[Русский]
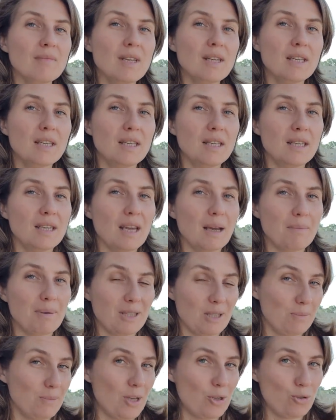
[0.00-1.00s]
И об
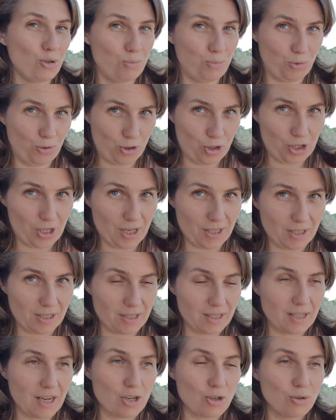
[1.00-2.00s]
этом я чуть позже сейчас
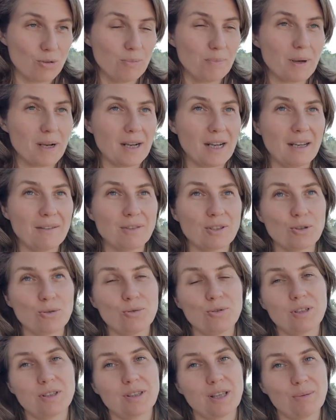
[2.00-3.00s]
расскажу, пока
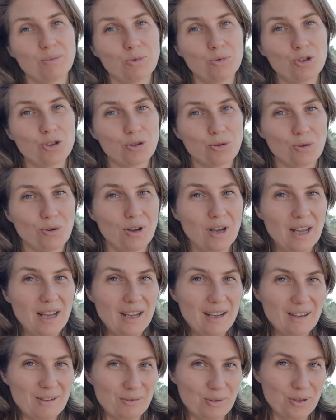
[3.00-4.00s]
вернусь к тому, что
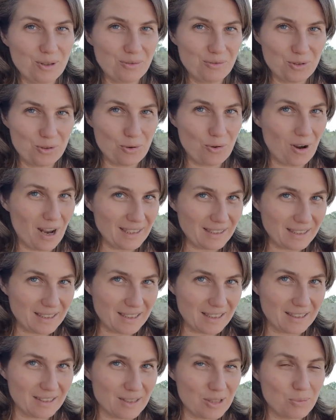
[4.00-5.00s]
вот все
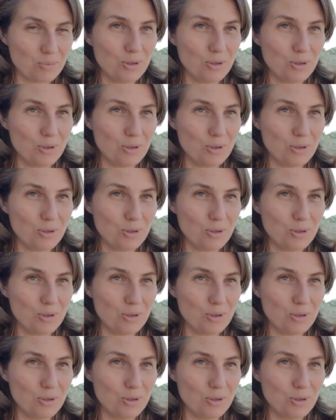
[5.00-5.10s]
открылось.